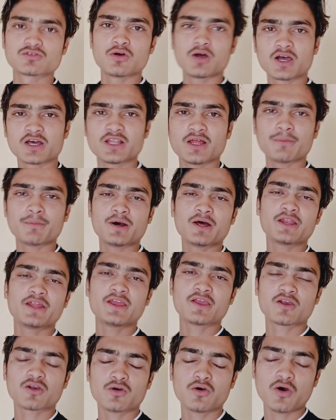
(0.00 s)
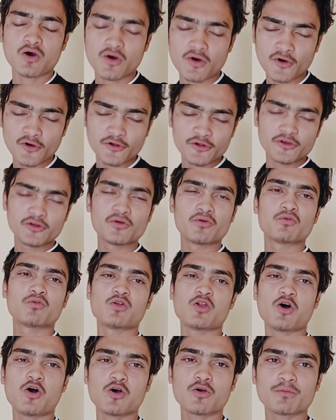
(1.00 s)
तो स्वागत है हमारे एक न्यू
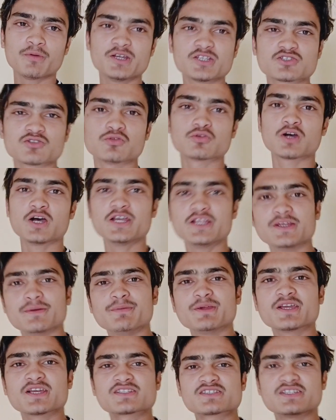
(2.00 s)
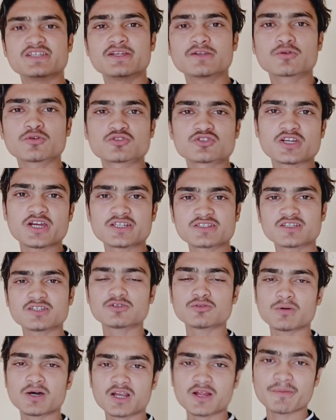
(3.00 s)
व्लॉग में सो गाइज अभी का सीन कुछ ऐसा
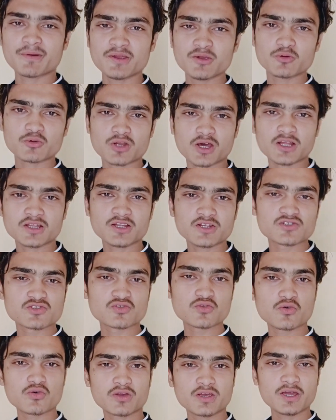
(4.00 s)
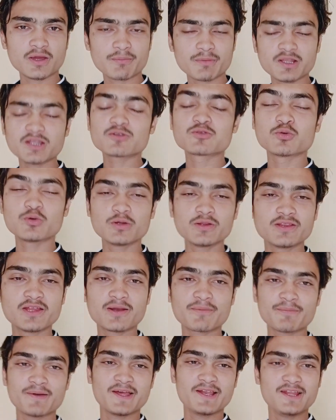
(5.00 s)
तुम्हारा भाई उठाता सो के मतलब थोड़ी
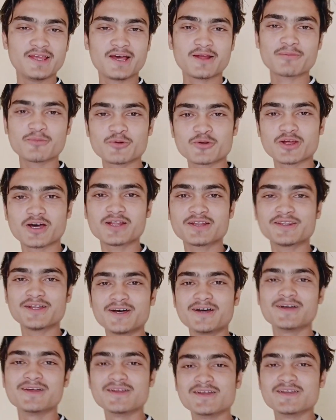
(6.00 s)
देर पहले यार मैं उठाता